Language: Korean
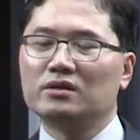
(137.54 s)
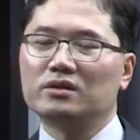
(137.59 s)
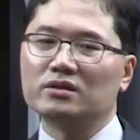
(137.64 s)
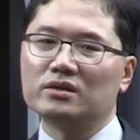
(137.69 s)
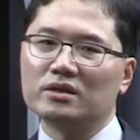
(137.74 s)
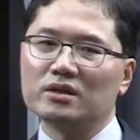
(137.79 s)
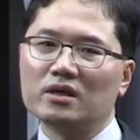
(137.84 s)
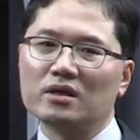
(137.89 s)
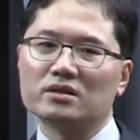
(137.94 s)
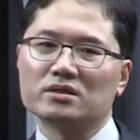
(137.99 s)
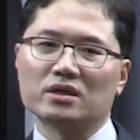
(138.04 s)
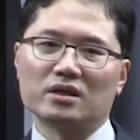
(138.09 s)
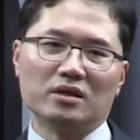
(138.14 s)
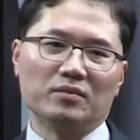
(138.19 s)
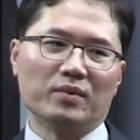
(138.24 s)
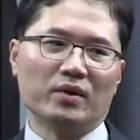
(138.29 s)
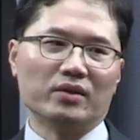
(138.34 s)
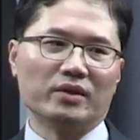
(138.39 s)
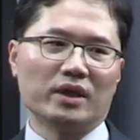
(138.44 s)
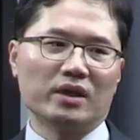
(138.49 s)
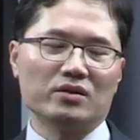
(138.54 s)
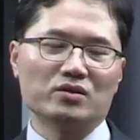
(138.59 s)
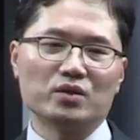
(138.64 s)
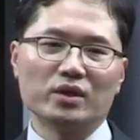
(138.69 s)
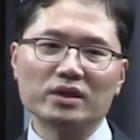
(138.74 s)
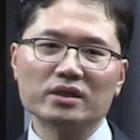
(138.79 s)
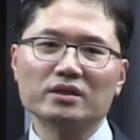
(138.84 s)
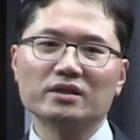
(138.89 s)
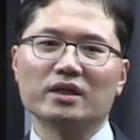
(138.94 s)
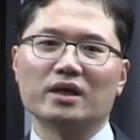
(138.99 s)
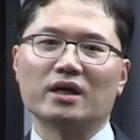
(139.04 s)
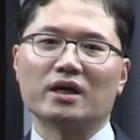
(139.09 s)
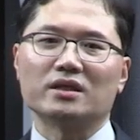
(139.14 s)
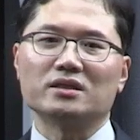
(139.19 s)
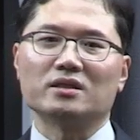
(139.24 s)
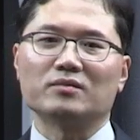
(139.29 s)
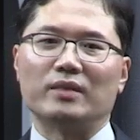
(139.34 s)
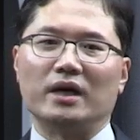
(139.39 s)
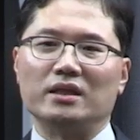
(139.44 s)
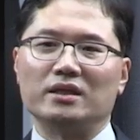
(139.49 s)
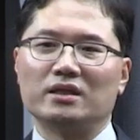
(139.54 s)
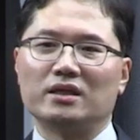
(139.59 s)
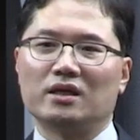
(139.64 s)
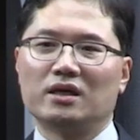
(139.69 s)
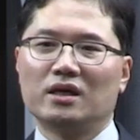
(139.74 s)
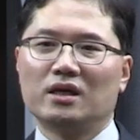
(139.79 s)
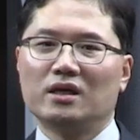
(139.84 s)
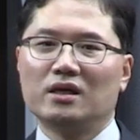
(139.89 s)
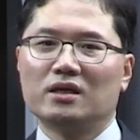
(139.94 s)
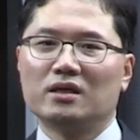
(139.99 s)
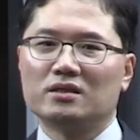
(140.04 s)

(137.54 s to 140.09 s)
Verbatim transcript: 특히나 이제 이번에 최근에 가장 많이